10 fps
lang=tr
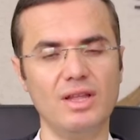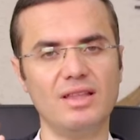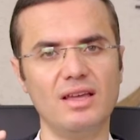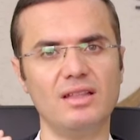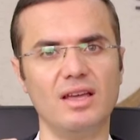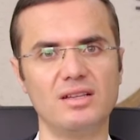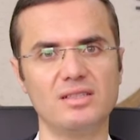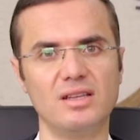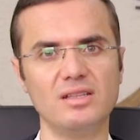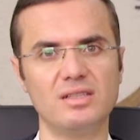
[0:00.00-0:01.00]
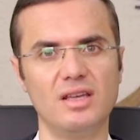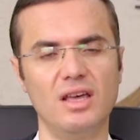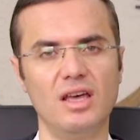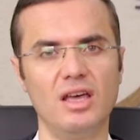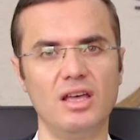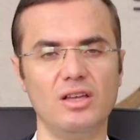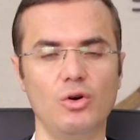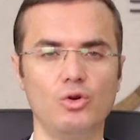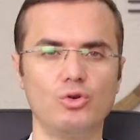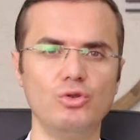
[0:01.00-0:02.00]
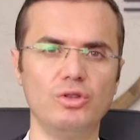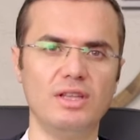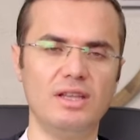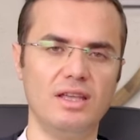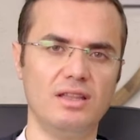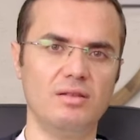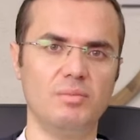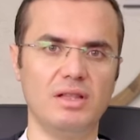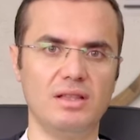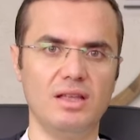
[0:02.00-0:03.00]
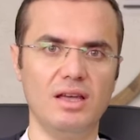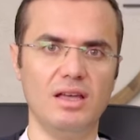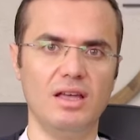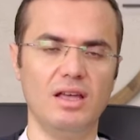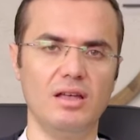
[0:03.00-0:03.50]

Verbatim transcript: Neden derseniz örgün din eğitiminde